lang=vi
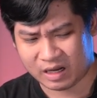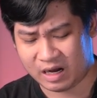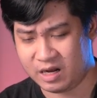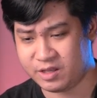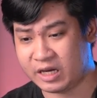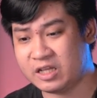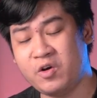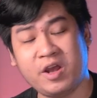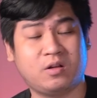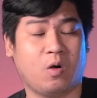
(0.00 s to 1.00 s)
uh, những cái
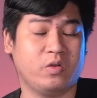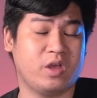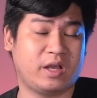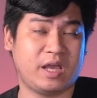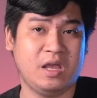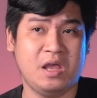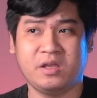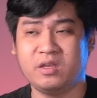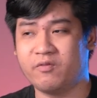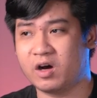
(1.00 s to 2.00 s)
tweet của những cái
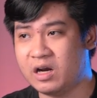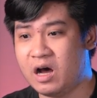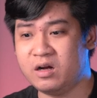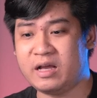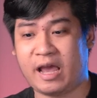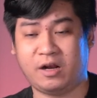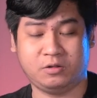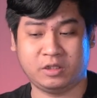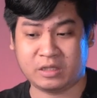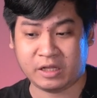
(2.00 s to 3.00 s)
nhân vật lớn gây ảnh
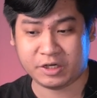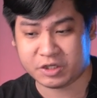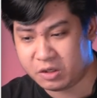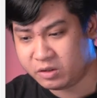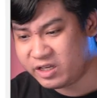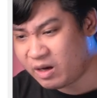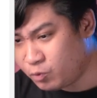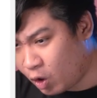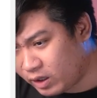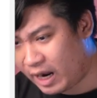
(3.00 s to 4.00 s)
hưởng tới thị trường thì
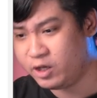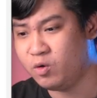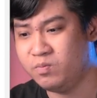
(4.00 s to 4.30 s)
trong tuần này